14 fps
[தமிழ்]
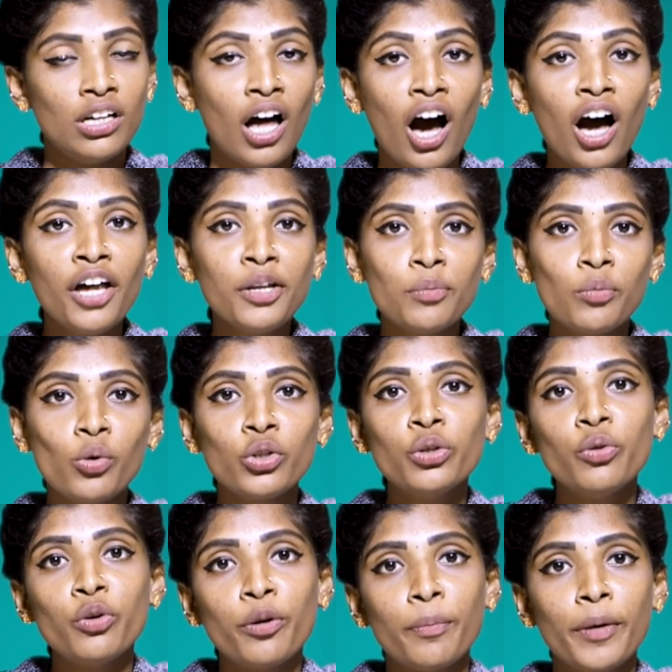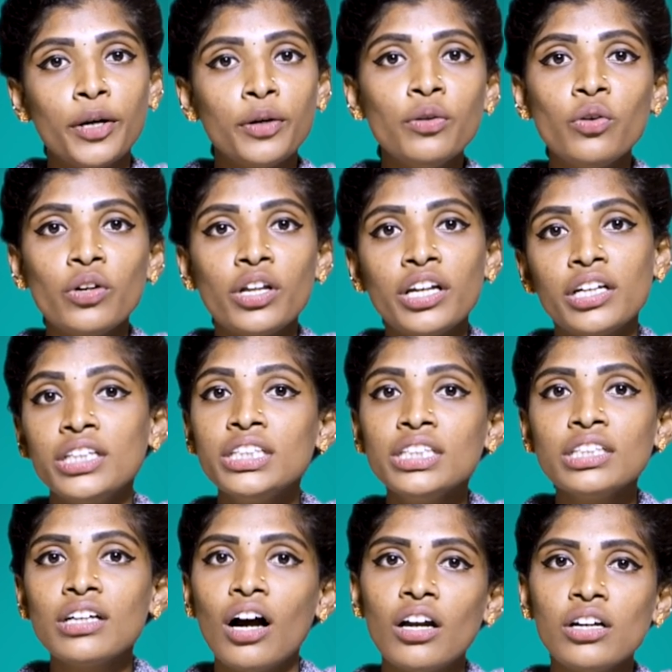லாரி மோதி ஒரு பெண்ணோட
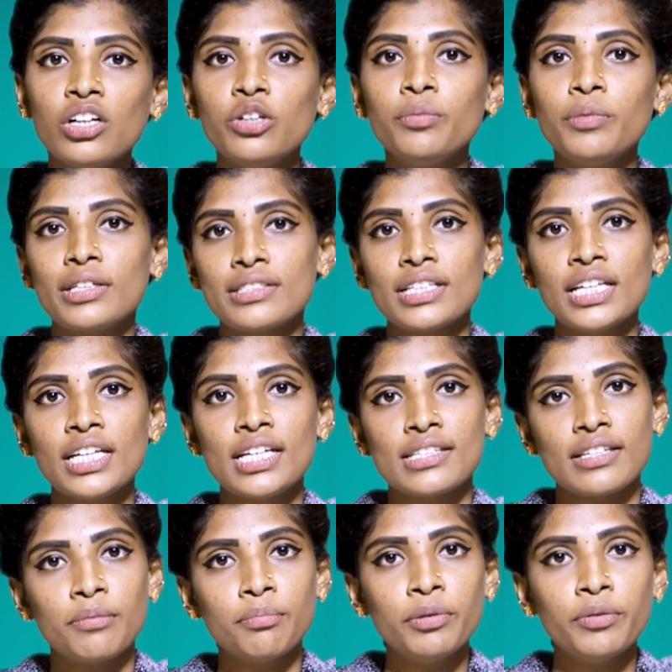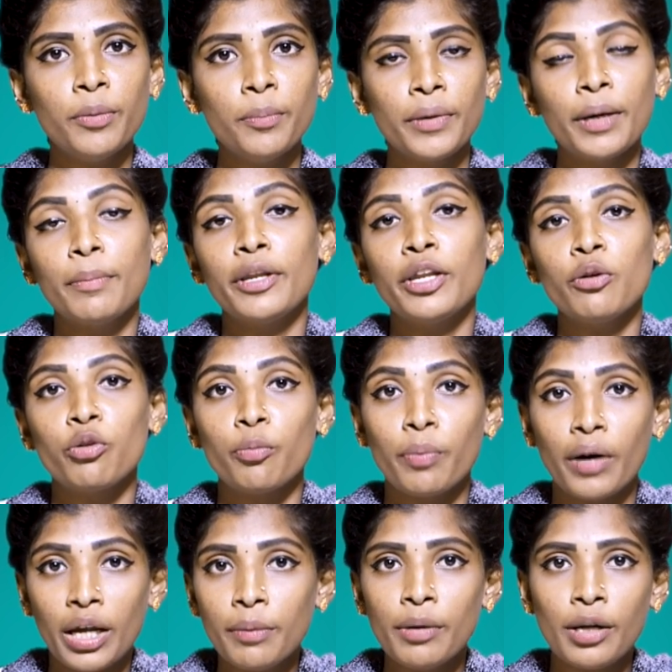ரெண்டு கால்களும் நசுங்கிய சம்பவம் மிகப்பெரிய ஒரு
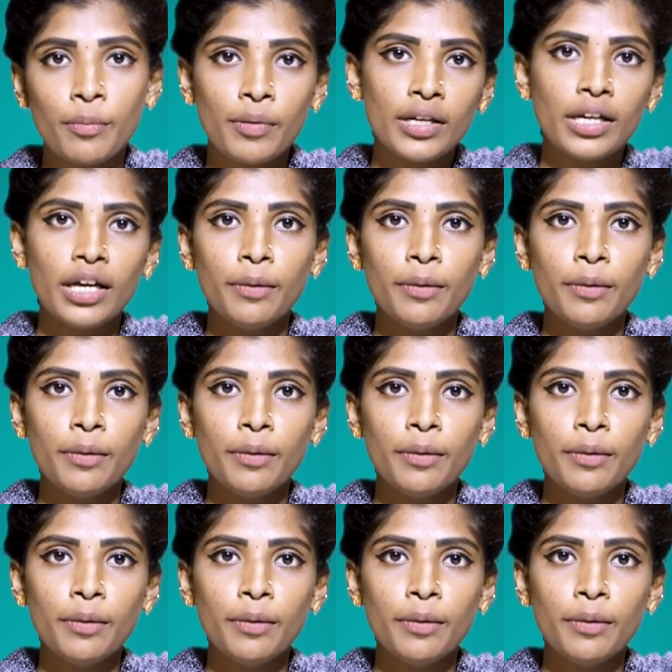பரபரப்பை